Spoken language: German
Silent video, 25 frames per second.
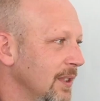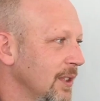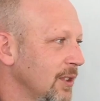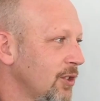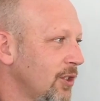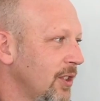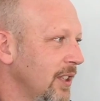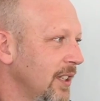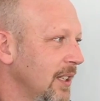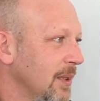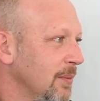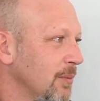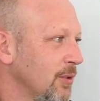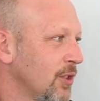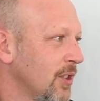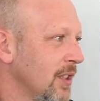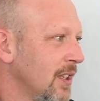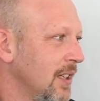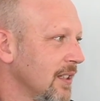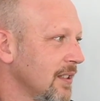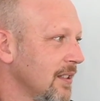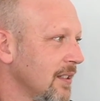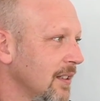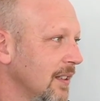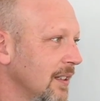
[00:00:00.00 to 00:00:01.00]
Was steht am
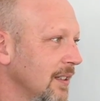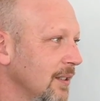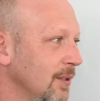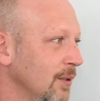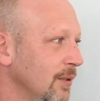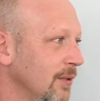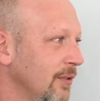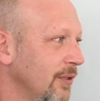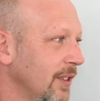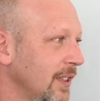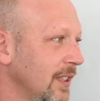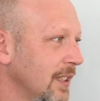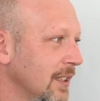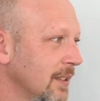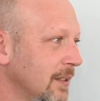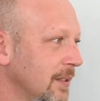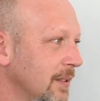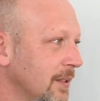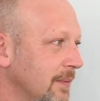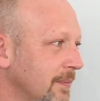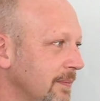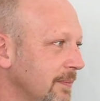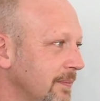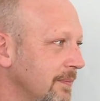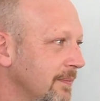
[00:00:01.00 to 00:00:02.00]
Straßenrand und
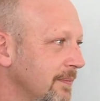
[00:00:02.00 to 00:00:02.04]
friert?